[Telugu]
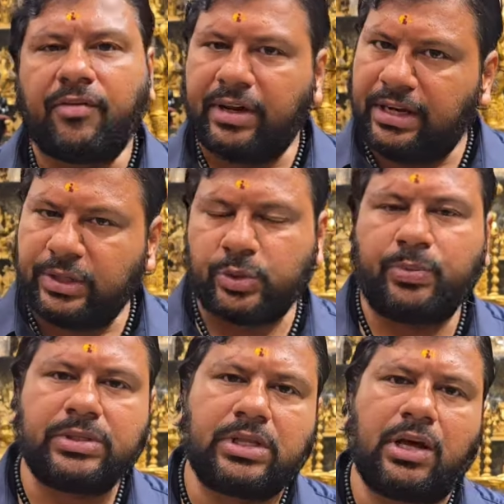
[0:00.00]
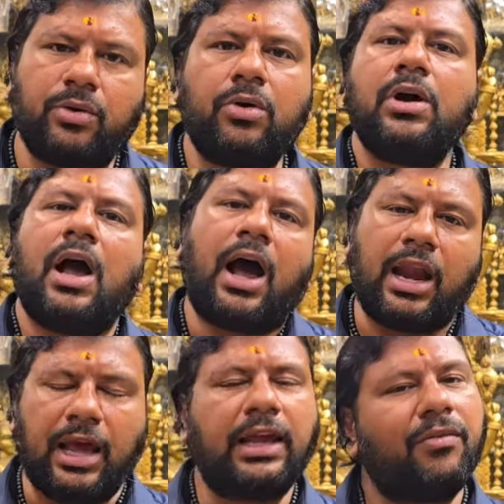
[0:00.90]
అవన్నీ చూపిస్తాను
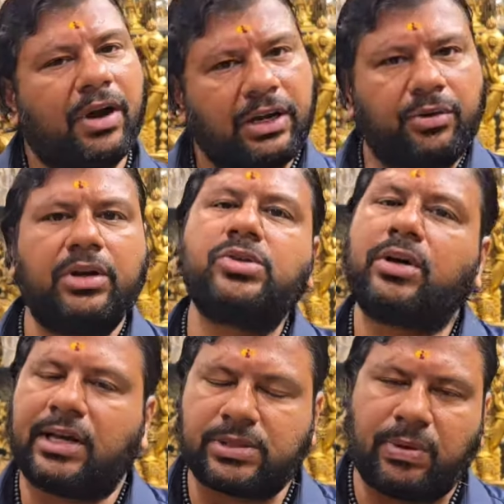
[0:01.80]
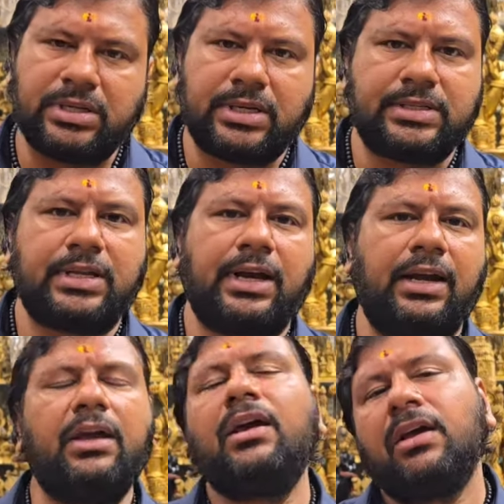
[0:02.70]
అలాగే వాటి గురించి కూడా ఎక్స్ప్లెయిన్
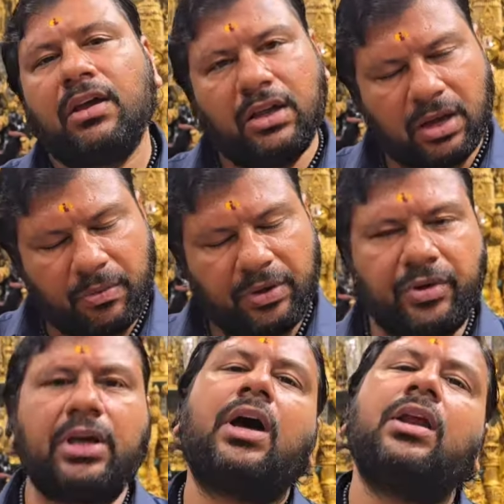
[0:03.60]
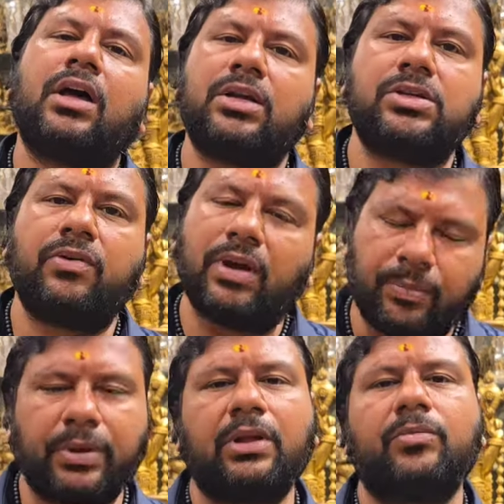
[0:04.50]
చేస్తానండి ఇంకా మన విగ్రహాల కలెక్షన్లోకి
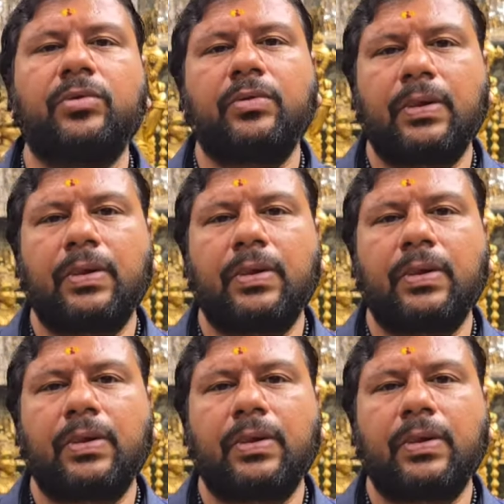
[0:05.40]
వెళ్ళిపోదాం